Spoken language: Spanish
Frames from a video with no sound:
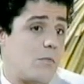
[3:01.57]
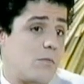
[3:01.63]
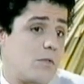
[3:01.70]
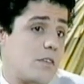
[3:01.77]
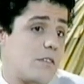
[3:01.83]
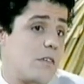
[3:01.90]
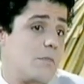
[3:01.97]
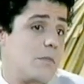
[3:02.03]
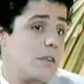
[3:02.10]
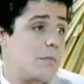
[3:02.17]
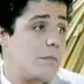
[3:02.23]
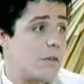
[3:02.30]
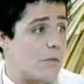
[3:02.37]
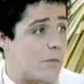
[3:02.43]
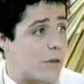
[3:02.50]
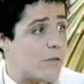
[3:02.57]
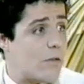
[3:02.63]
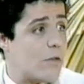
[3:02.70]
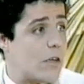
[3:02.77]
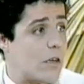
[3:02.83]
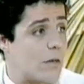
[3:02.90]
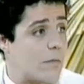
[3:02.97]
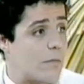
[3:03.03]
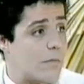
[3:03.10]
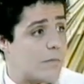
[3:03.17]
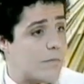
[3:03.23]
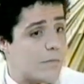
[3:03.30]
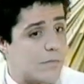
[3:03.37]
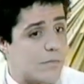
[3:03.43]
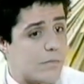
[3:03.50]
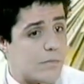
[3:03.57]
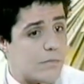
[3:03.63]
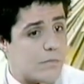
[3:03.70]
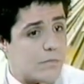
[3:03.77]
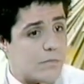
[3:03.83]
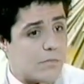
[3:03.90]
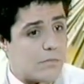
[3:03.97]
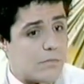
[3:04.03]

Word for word: como unas seis mil y pico personas. en la